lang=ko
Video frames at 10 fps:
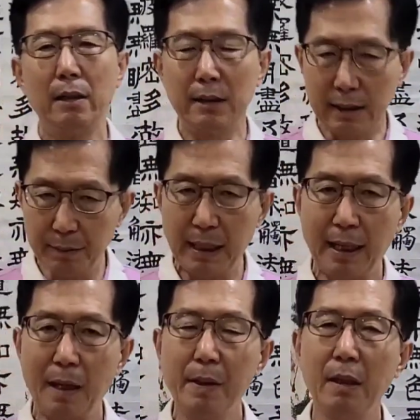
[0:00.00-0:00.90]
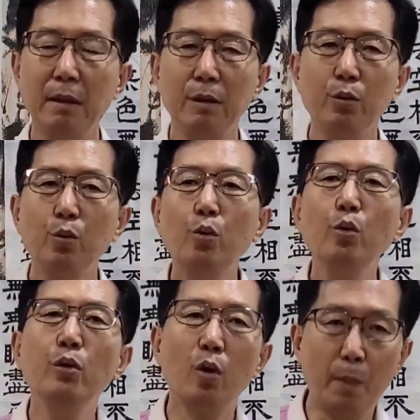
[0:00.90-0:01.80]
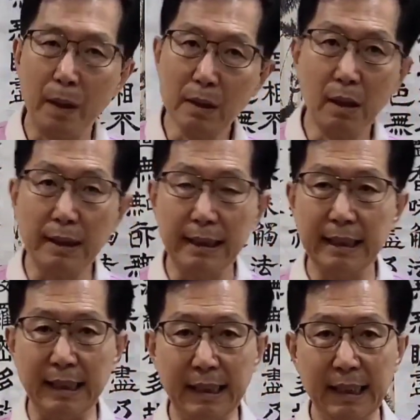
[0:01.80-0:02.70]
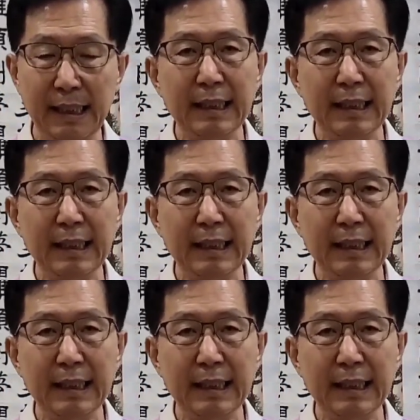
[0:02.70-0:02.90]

지금 생각하면 운으로 번 것이지